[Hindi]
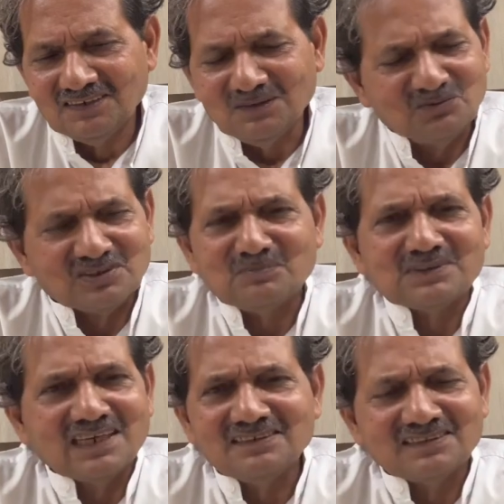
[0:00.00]
जब उसके
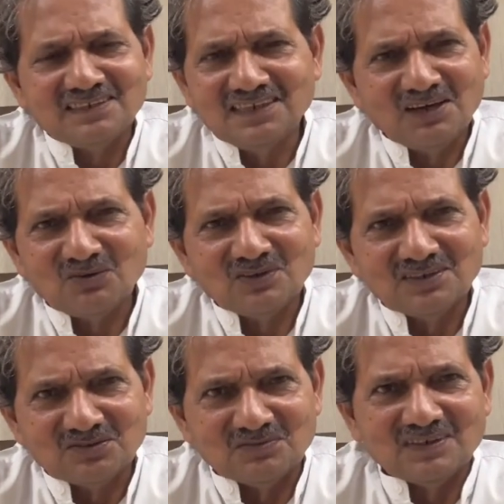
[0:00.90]
पिताजी तैयार हो गए
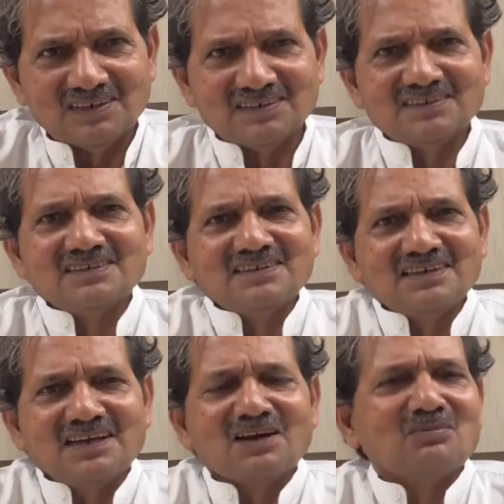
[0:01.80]
तो फिर
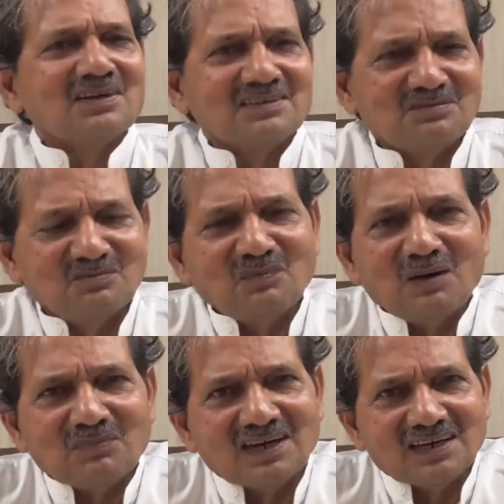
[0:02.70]
लगभग
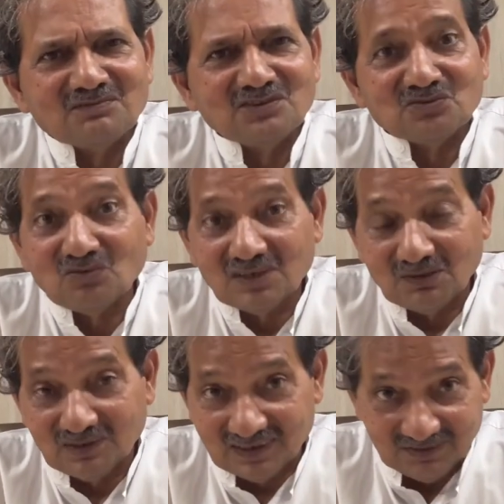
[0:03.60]
मामला काफी सुलटा
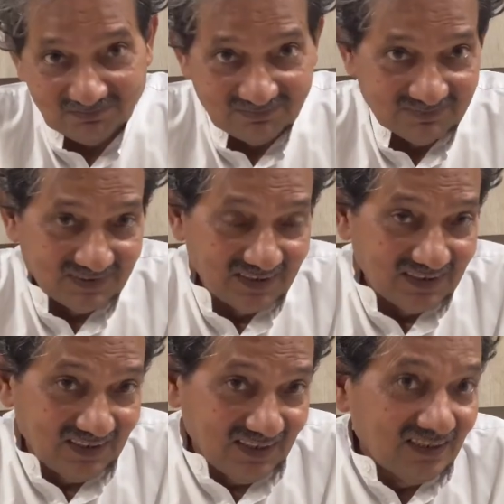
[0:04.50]
हुआ था
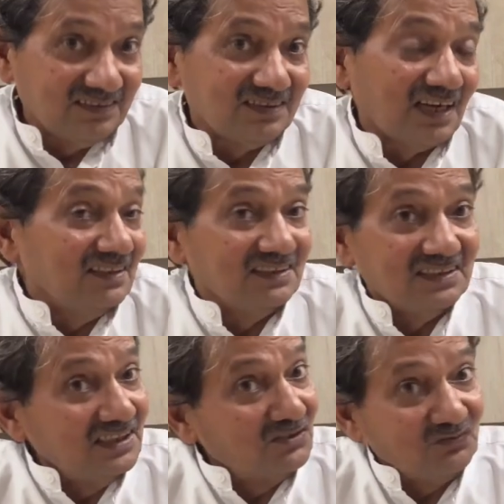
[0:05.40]
शादी की
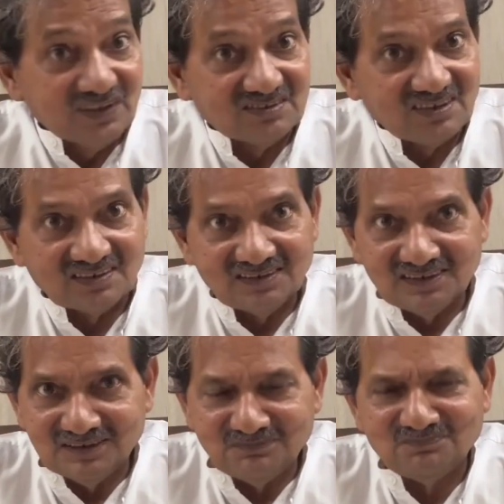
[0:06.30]
डेट फिक्स कर दी
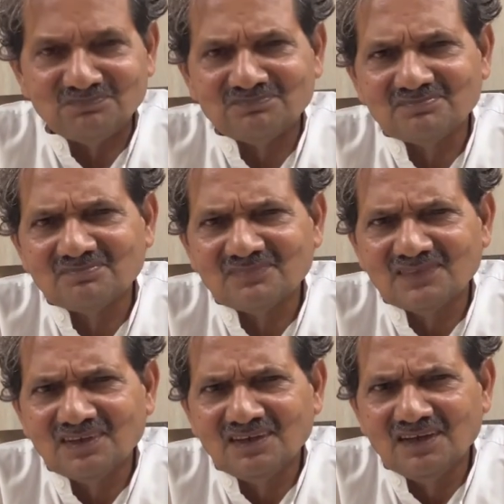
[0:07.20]
गई
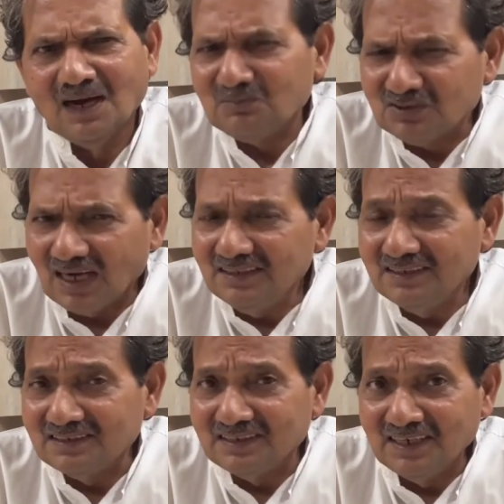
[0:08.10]
अब शादी
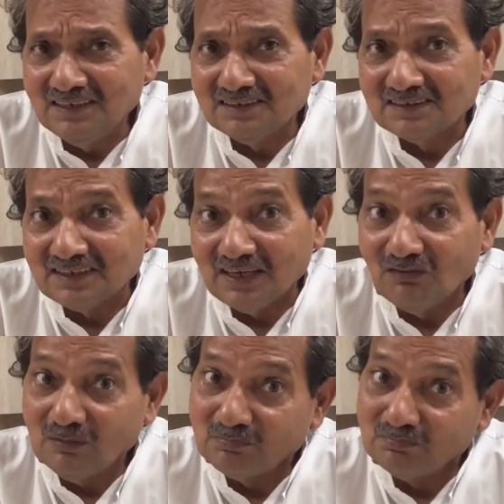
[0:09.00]
की डेट
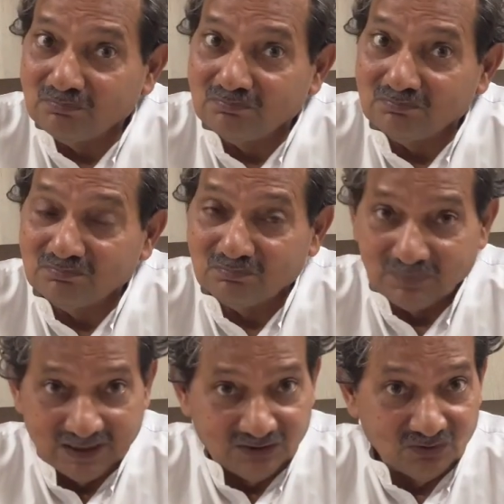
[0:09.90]
केवल
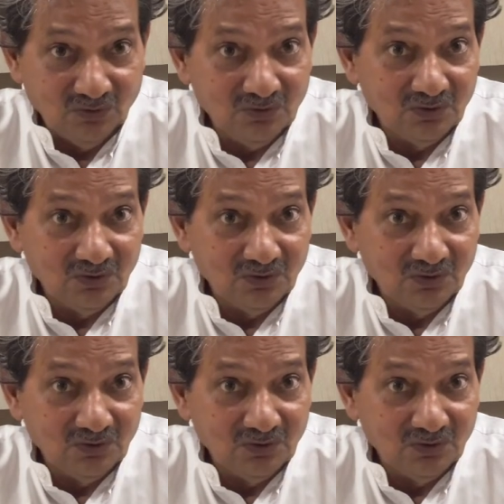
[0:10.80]
प्रज्वलित हो